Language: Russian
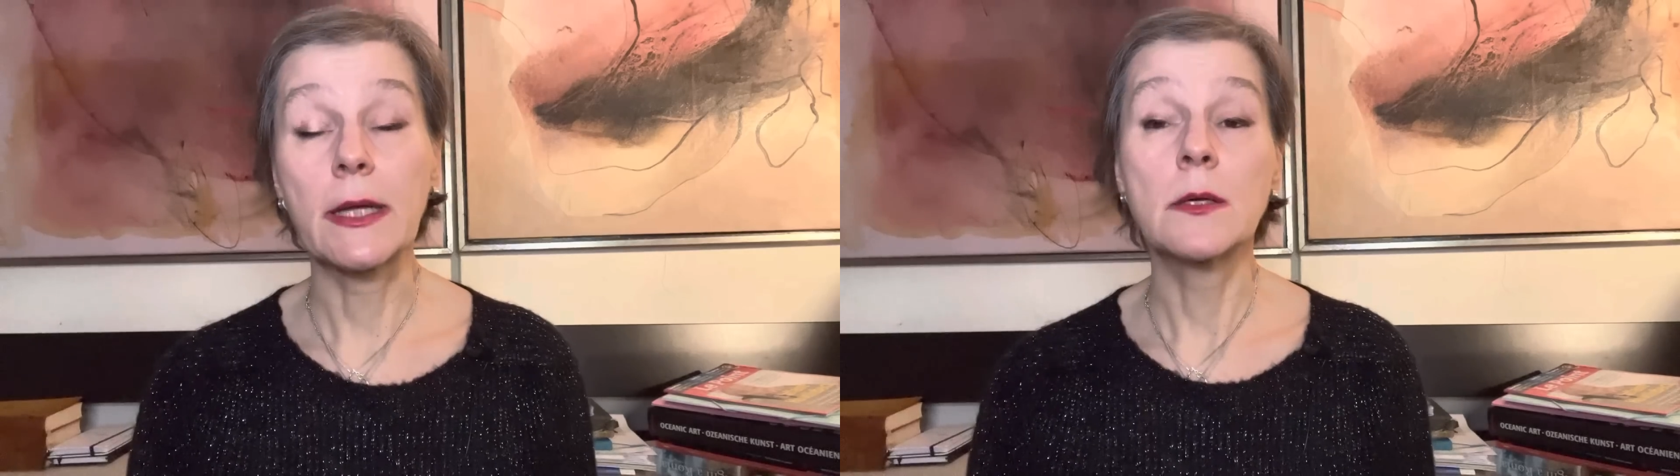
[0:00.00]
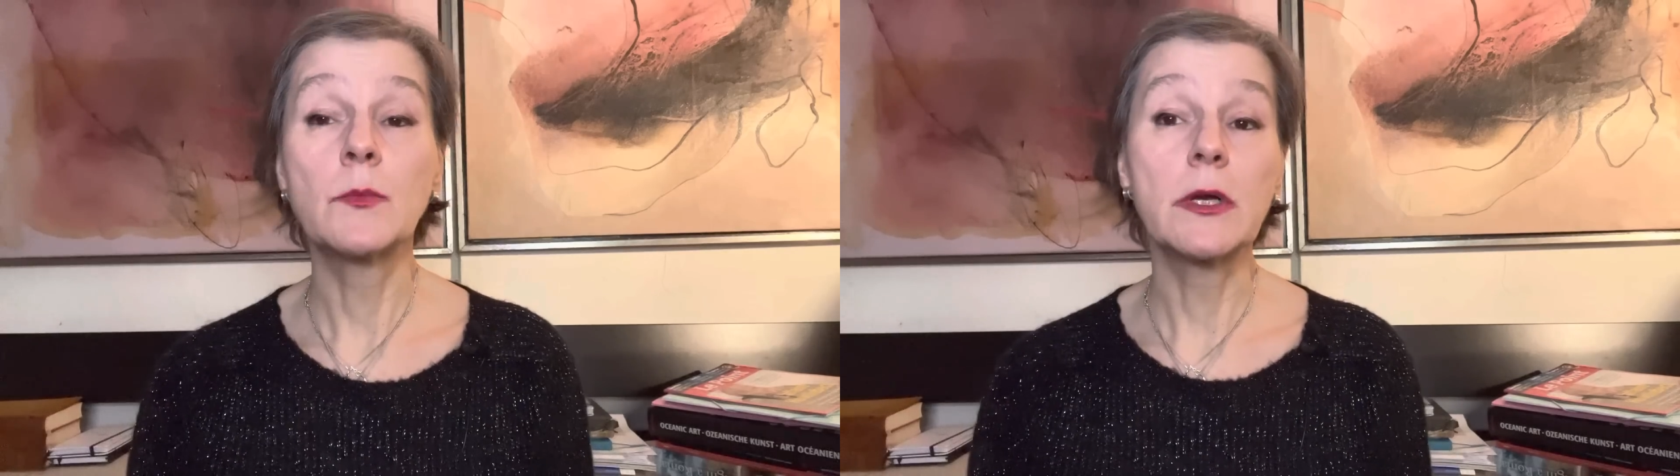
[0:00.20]

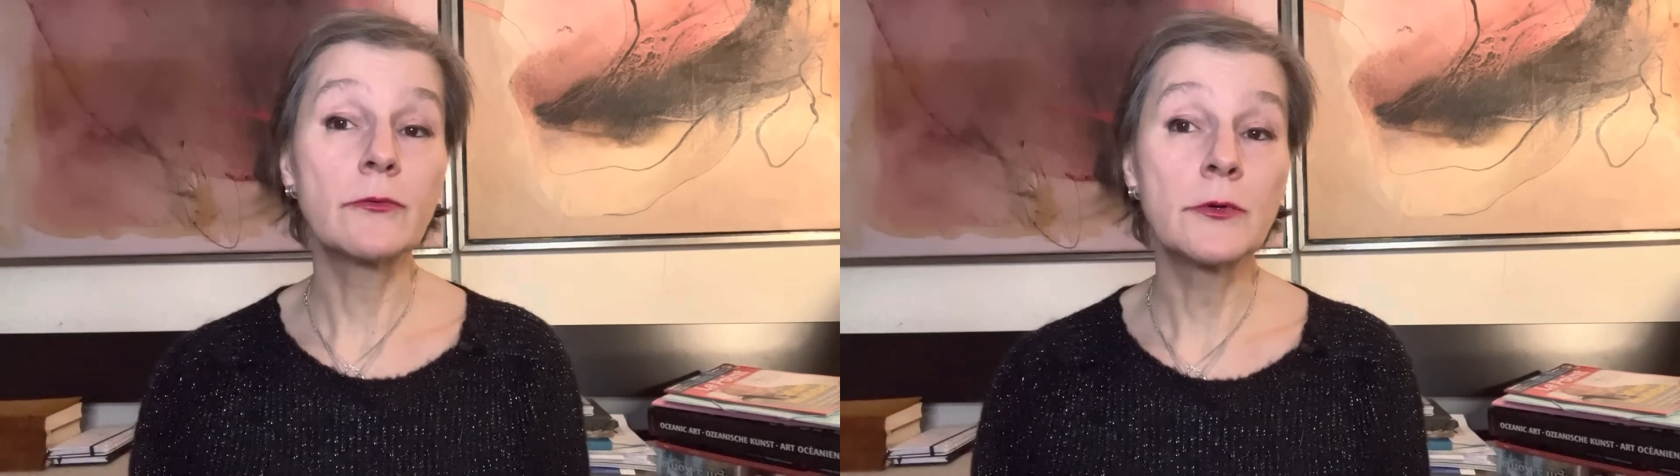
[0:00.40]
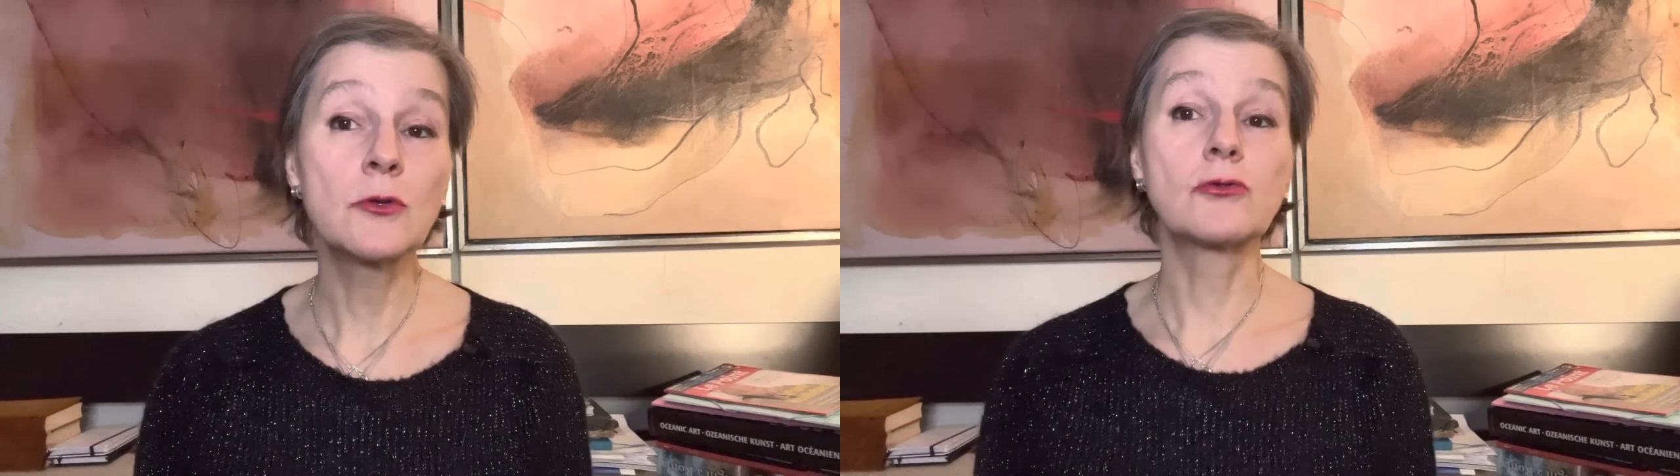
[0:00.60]
они были
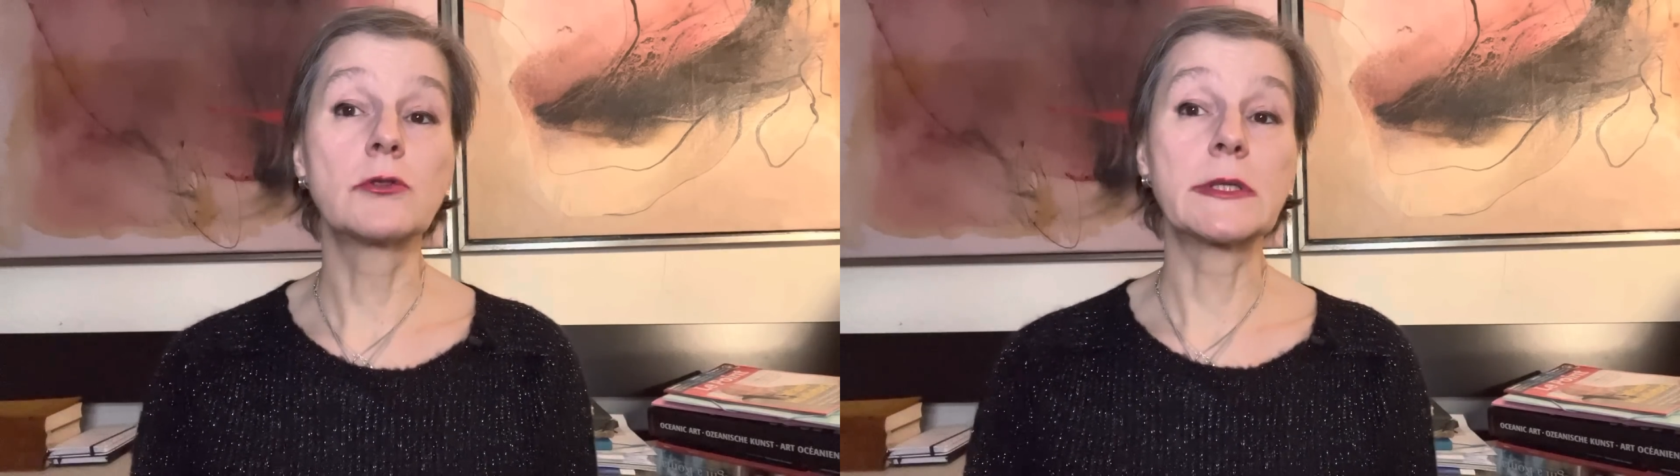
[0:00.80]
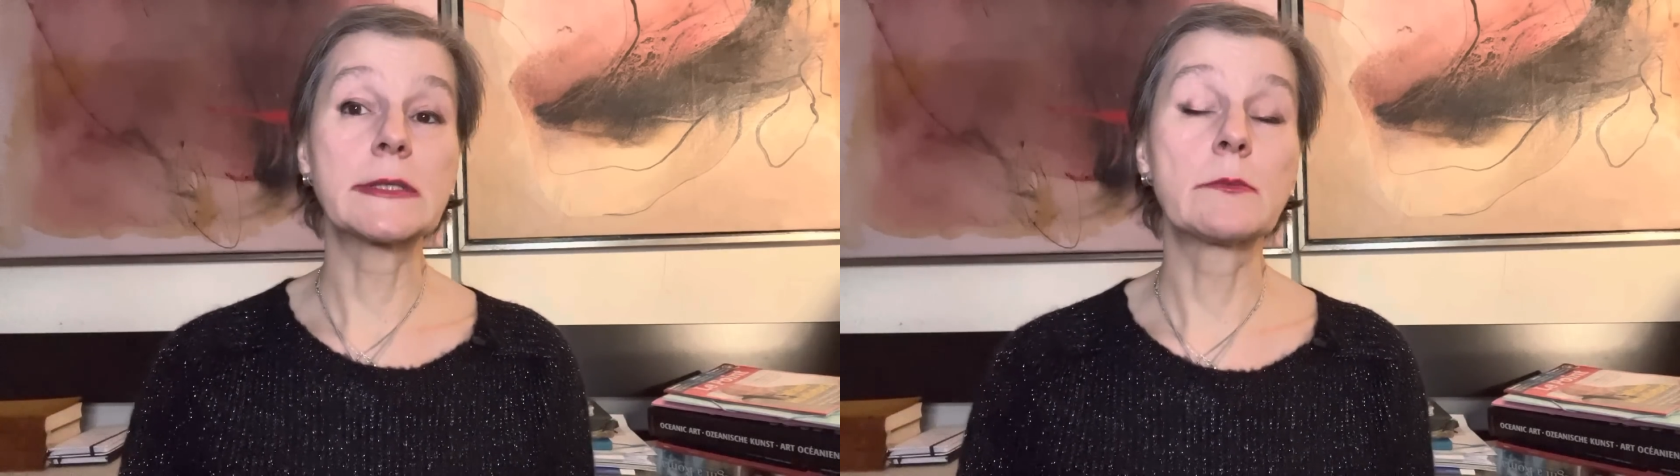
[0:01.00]

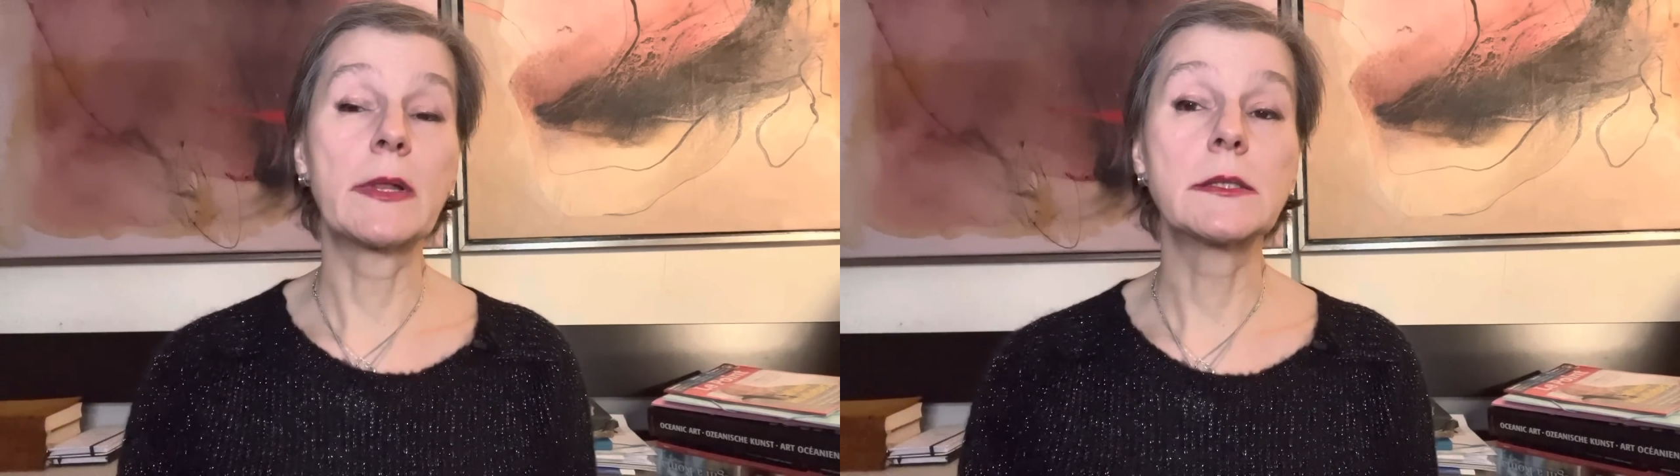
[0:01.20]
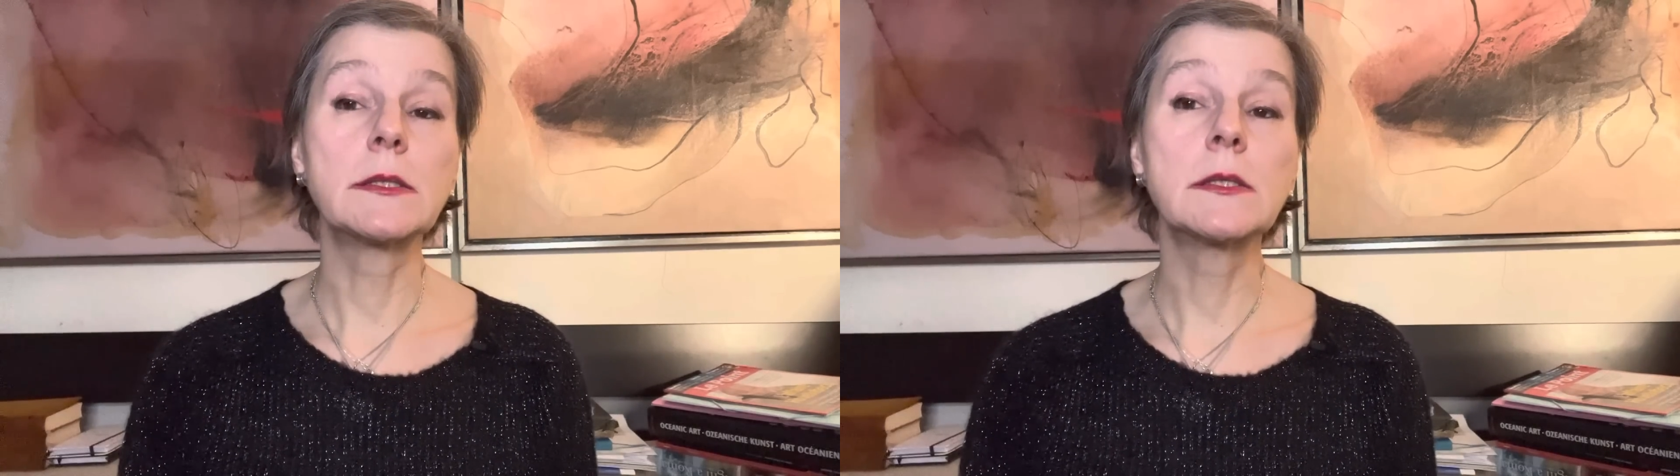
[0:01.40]
вынуждены
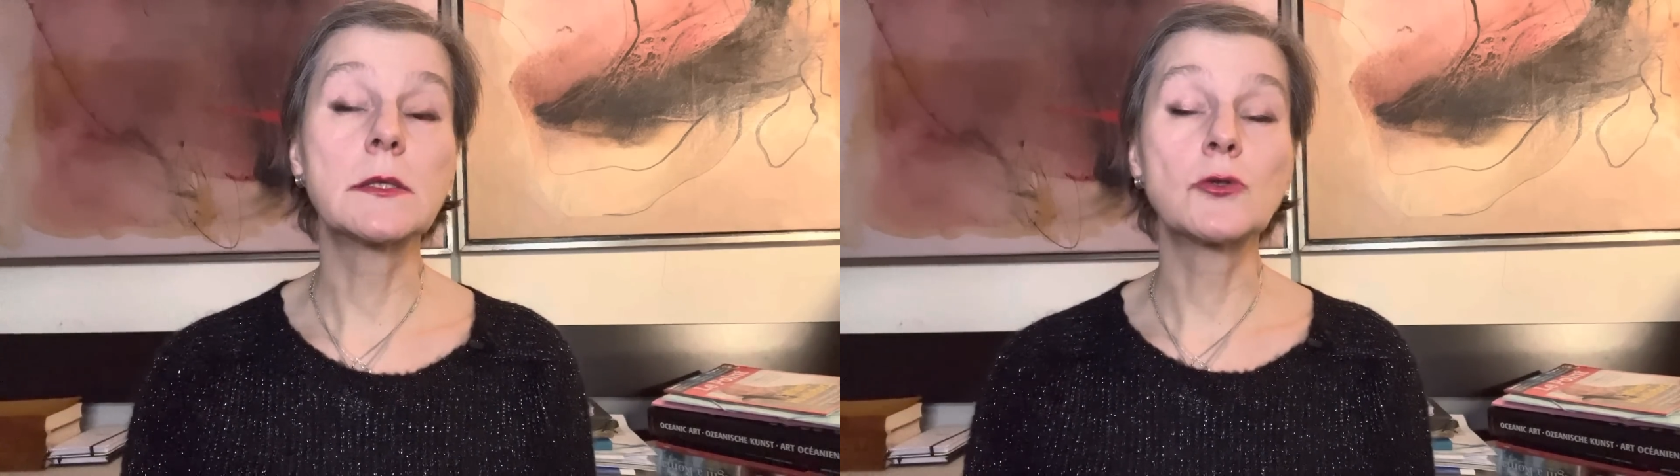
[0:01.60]
заплатить